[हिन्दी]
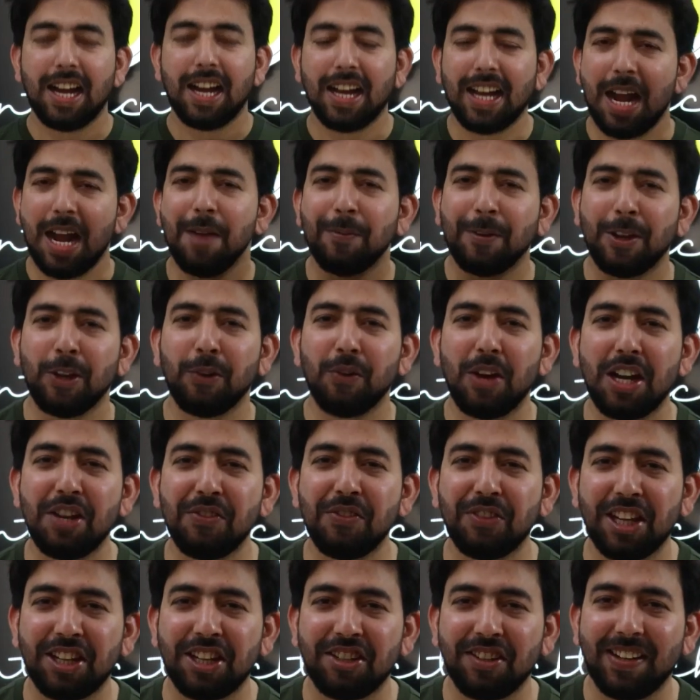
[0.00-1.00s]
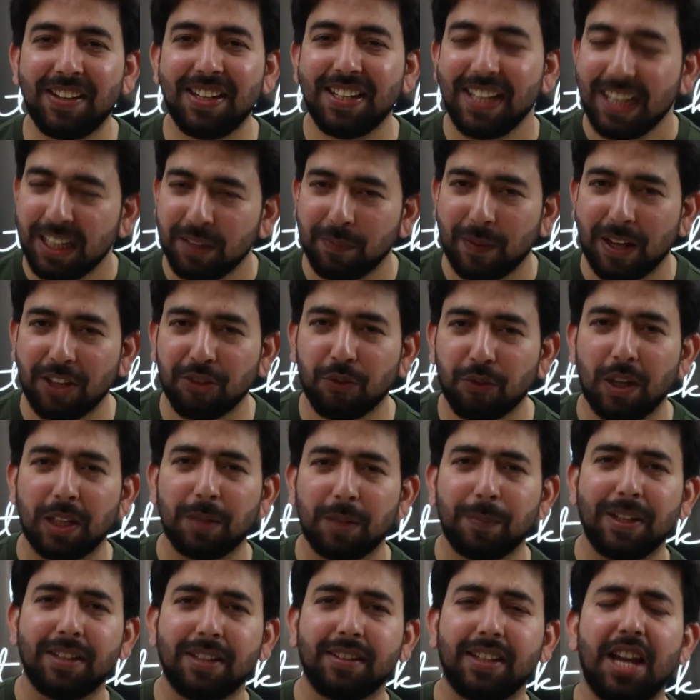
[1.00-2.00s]
अगर आपकी क्वालिफिकेशन है टेंथ पास
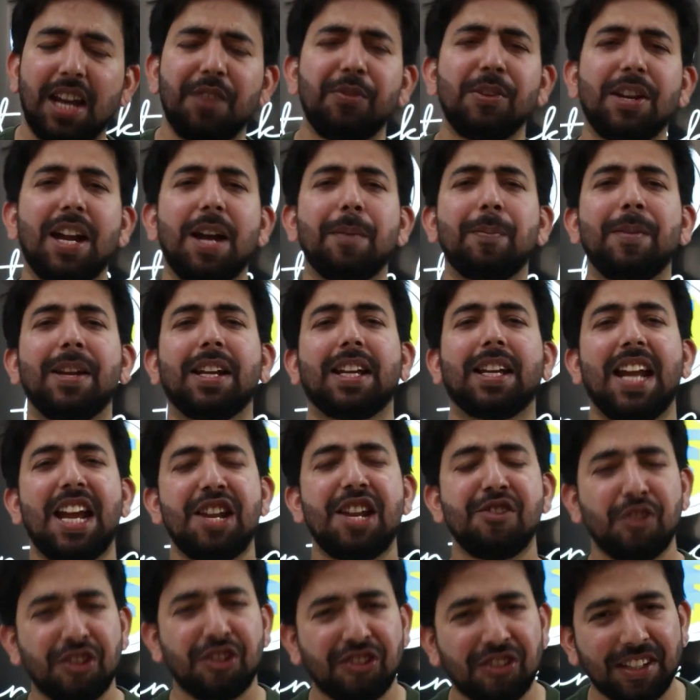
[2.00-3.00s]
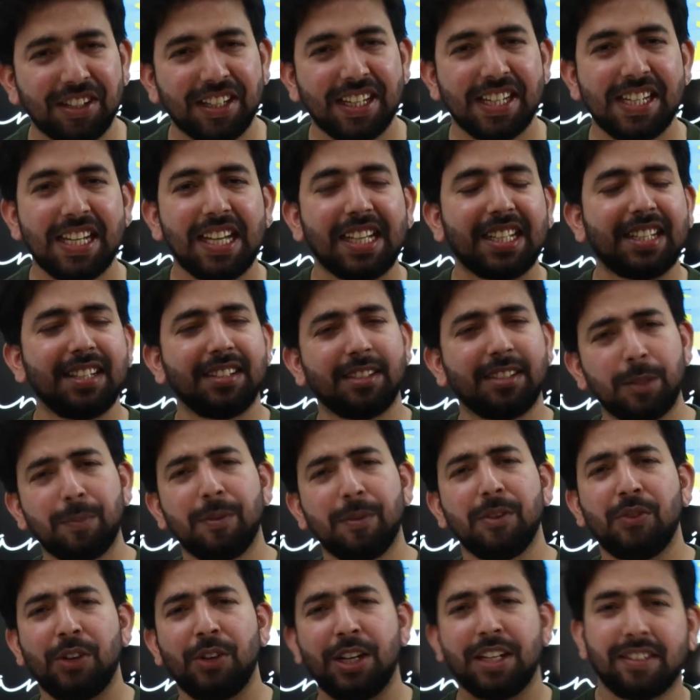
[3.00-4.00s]
ट्वेल्थ पास या फिर आपने ग्रेजुएशन की है किसी
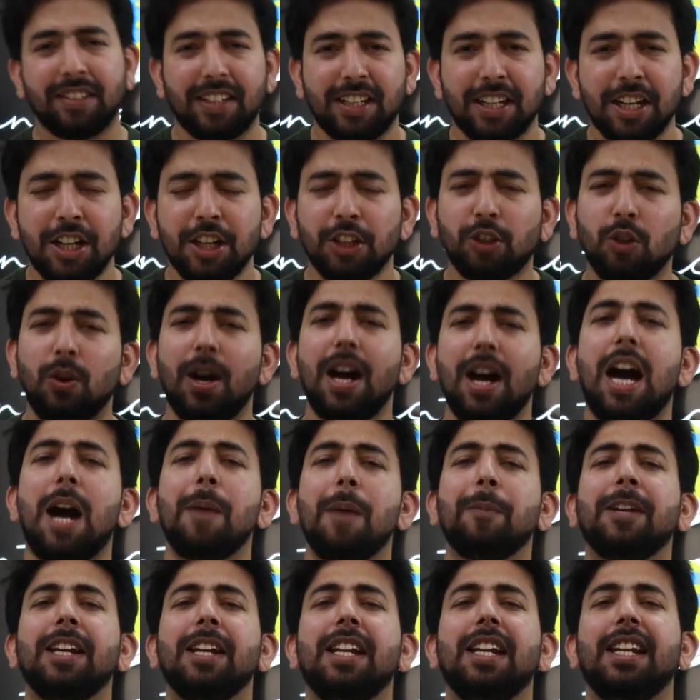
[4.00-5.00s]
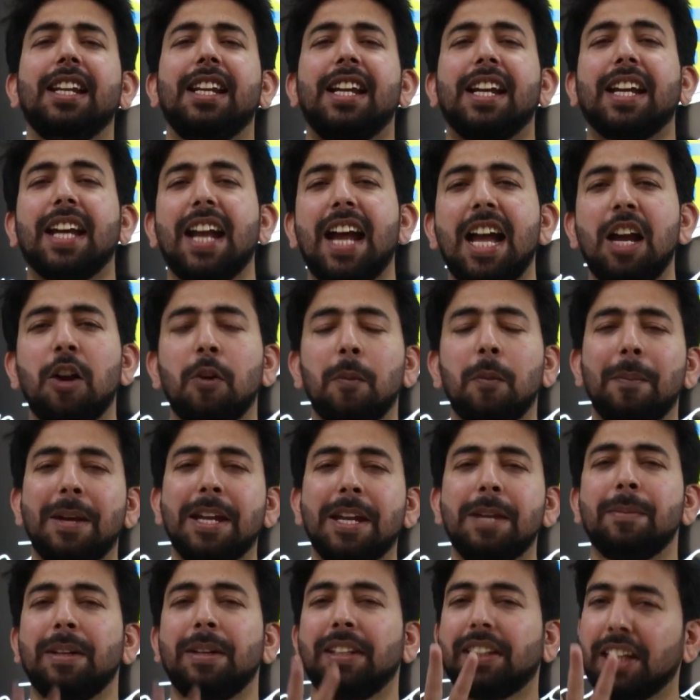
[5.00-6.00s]
भी फील्ड से तो आपके लिए लेकर आया हूं
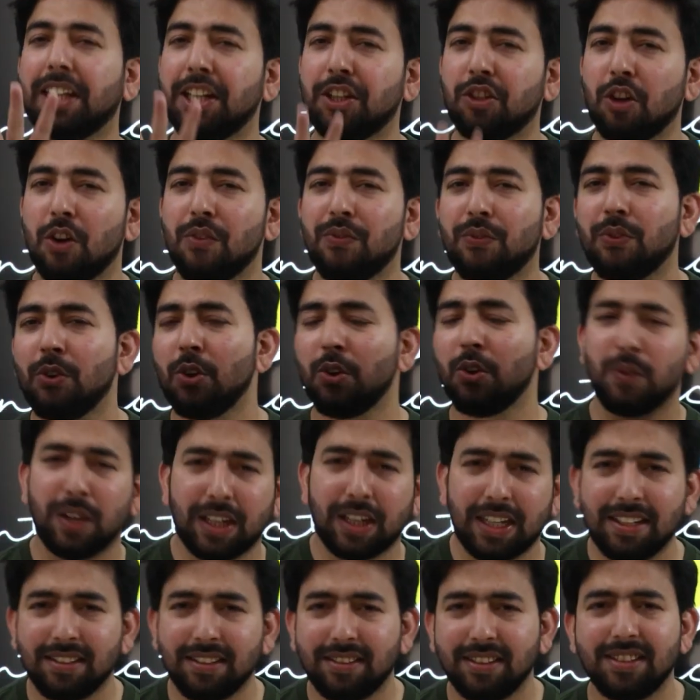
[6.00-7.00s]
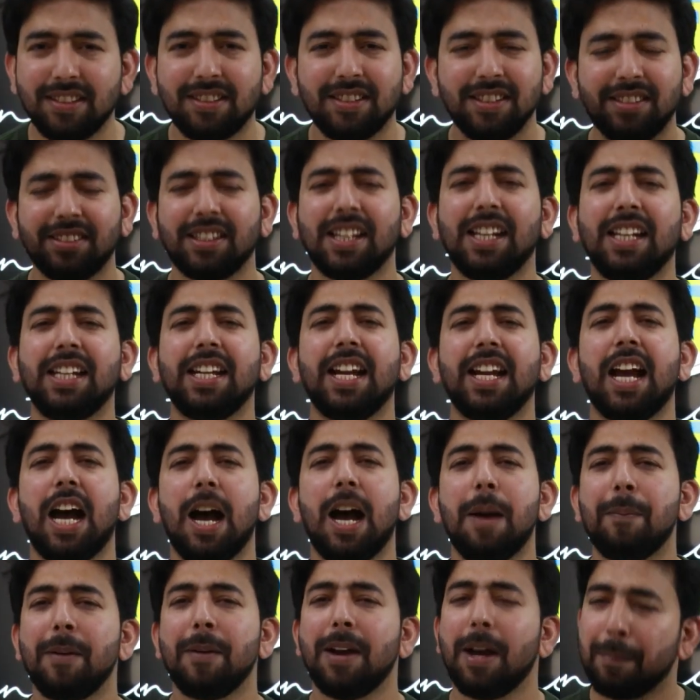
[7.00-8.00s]
मई मंथ की टॉप फोर वैकेंसी जिसके लिए
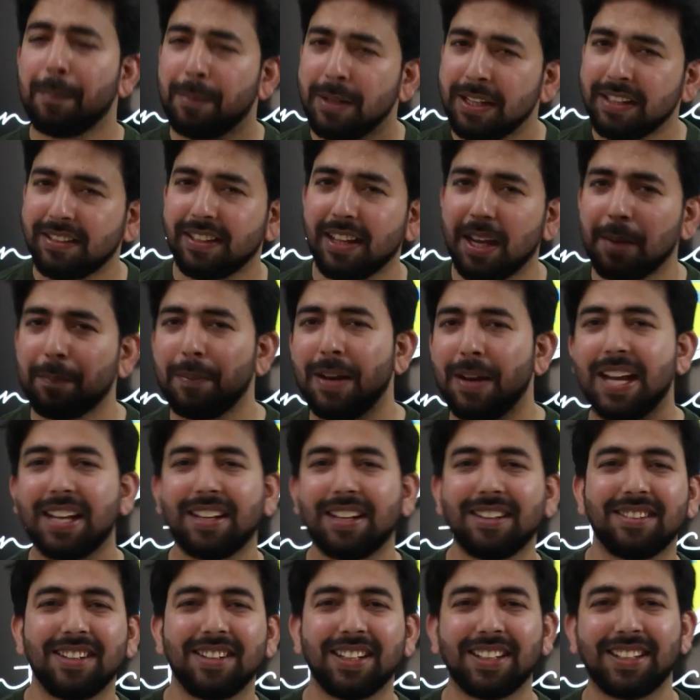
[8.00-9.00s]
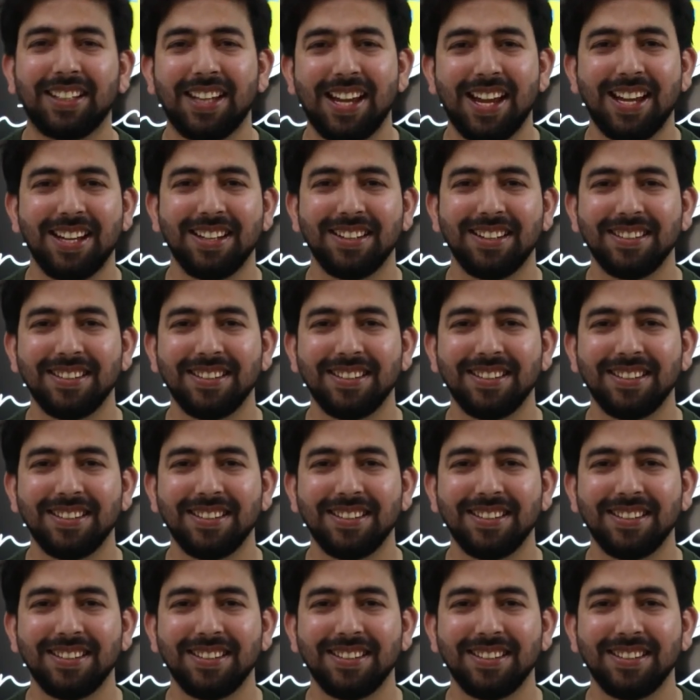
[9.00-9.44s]
आप अभी से अप्लाई कर सकते हैं